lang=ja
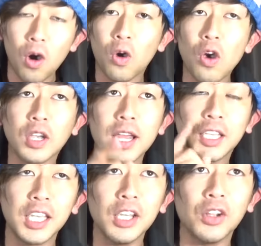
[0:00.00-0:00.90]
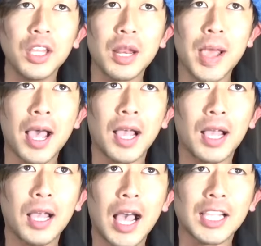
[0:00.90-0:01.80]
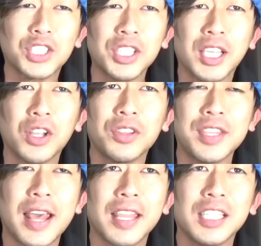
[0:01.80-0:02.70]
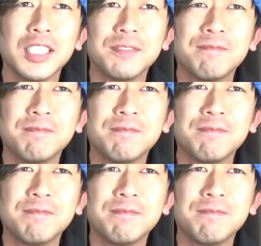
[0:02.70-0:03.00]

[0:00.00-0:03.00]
青、こっから黄色になれば熱いけどならない。